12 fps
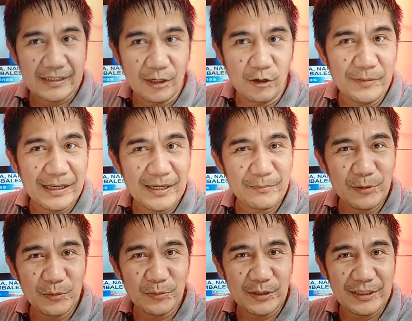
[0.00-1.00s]
Hello mga
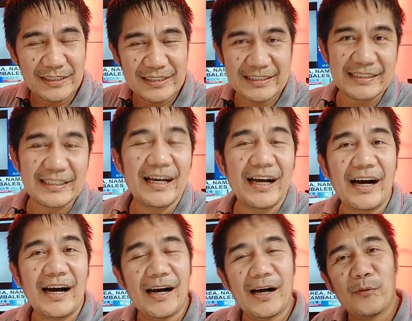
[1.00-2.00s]
ka-viewers!
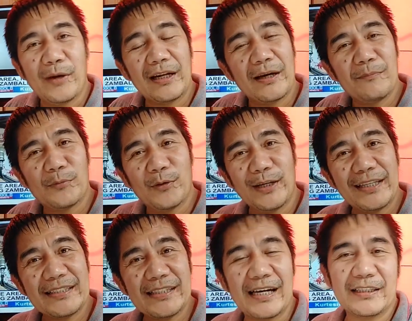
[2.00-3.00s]
Uh, welcome po ulit
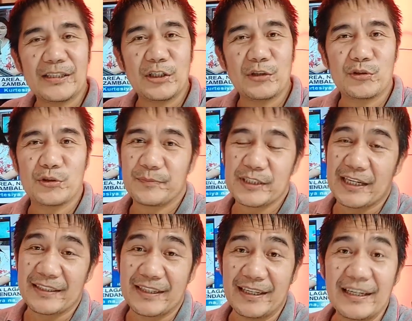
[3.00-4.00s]
sa ating YouTube
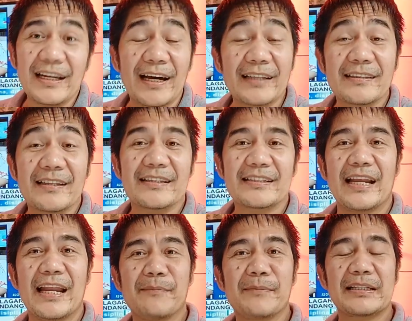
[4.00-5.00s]
channel at uh,
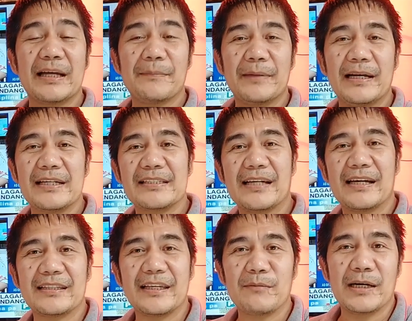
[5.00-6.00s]
salamat nga pala sa
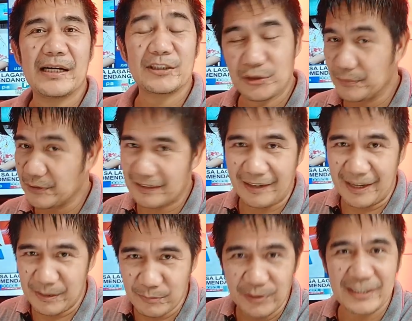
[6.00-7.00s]
ating mga
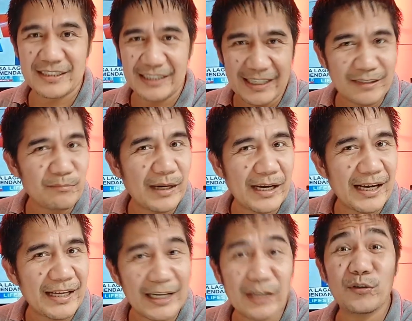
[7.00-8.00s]
subscribers at
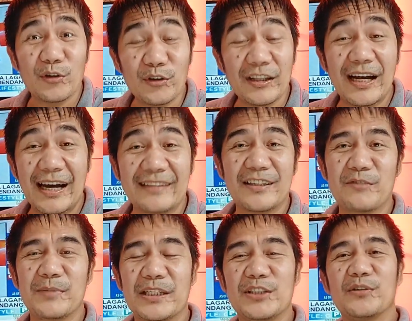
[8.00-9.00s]
mga nanonood ng ating
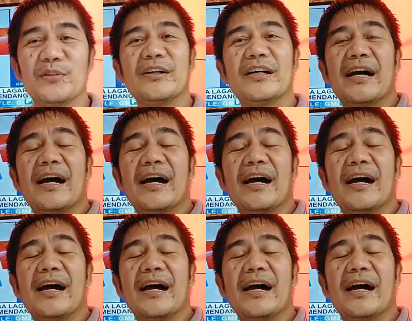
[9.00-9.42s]
video.